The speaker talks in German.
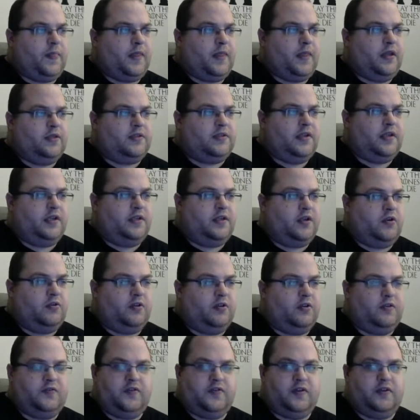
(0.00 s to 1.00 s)
Jetzt hängt der
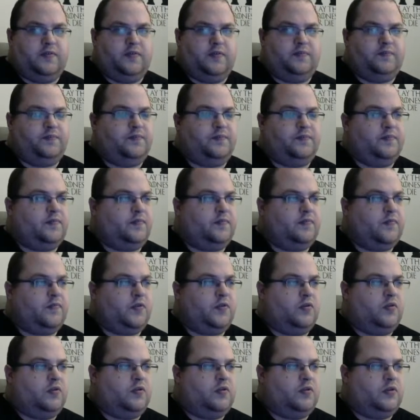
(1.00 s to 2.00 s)
Läufer
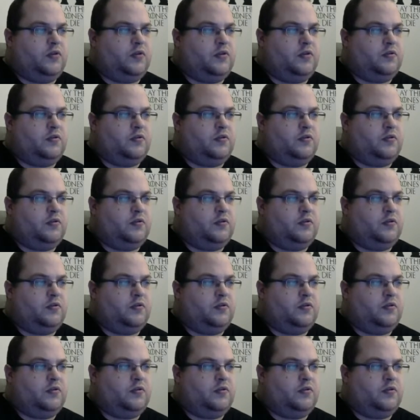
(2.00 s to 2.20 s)
und